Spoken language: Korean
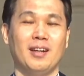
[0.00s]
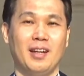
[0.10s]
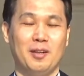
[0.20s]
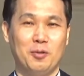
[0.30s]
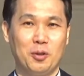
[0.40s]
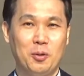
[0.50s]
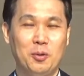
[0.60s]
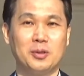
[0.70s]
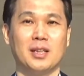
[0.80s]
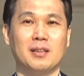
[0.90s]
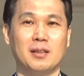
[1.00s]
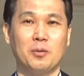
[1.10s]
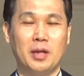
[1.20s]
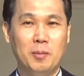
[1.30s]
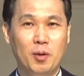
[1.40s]
우리 교육자들 또
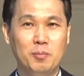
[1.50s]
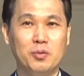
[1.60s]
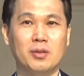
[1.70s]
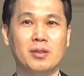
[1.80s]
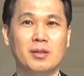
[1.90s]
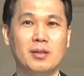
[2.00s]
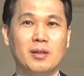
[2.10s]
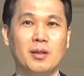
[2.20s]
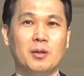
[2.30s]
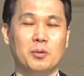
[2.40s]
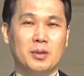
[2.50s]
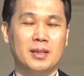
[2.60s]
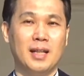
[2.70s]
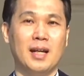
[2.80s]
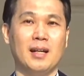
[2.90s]
임원분들 또
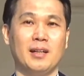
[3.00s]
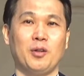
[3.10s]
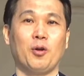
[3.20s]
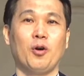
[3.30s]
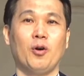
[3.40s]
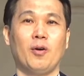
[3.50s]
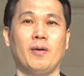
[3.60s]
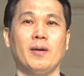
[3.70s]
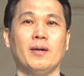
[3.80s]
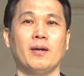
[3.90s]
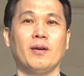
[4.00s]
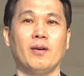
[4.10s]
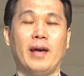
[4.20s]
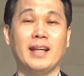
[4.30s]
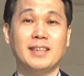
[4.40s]
그날 여러 어,
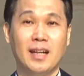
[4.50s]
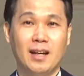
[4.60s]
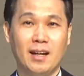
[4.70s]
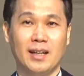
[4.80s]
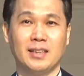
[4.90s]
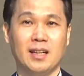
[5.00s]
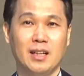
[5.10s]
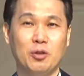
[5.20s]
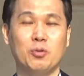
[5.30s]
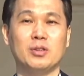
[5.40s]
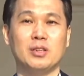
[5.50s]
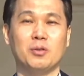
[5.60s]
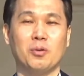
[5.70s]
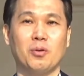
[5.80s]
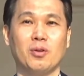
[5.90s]
행사가 잘
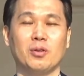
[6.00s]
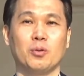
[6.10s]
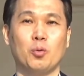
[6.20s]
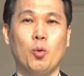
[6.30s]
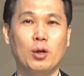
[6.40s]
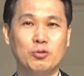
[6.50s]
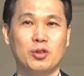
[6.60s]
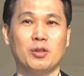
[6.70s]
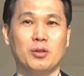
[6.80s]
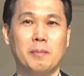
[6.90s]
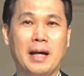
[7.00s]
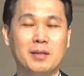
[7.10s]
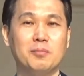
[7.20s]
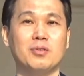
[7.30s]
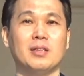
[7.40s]
이루어지도록 또 도와주셨던 많은
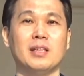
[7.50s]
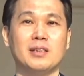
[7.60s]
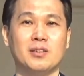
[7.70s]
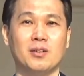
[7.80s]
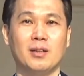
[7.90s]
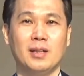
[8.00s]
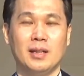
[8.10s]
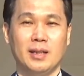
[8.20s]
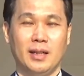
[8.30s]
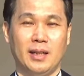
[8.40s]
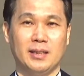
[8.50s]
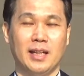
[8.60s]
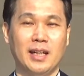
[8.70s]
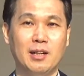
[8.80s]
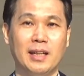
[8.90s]
분들이 있죠. 예,
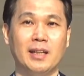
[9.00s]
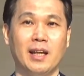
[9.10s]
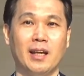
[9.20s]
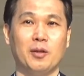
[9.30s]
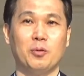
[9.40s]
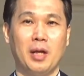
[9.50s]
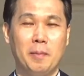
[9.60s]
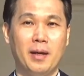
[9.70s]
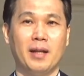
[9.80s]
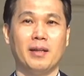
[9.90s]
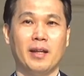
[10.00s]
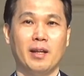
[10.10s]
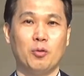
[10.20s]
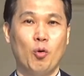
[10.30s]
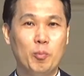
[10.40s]
차량 안내, 또 예배 안내,
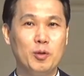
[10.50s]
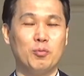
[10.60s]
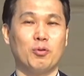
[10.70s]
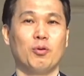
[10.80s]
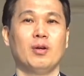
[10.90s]
또 홍립으로